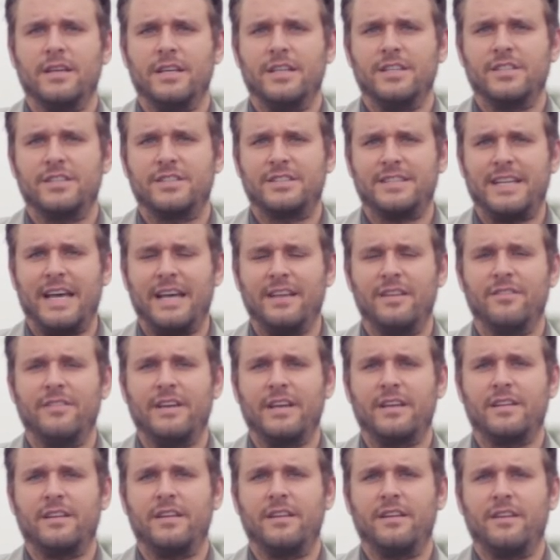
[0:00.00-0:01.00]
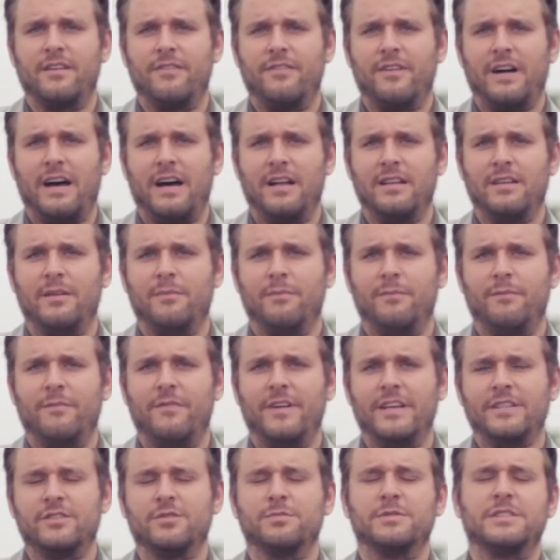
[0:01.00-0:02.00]
ist dann wichtig, vor allem
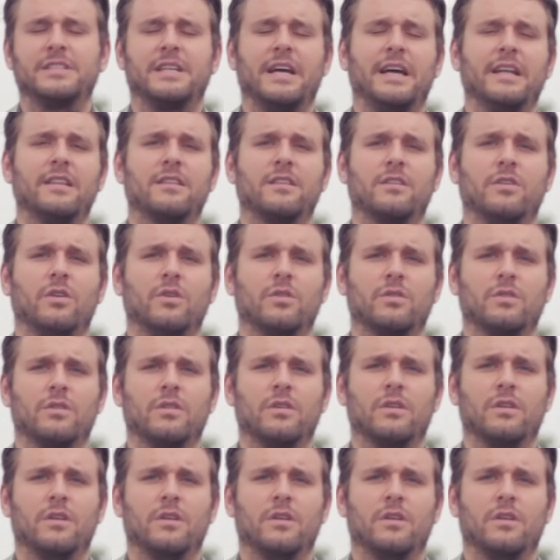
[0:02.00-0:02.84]
wenn es ums Geld geht.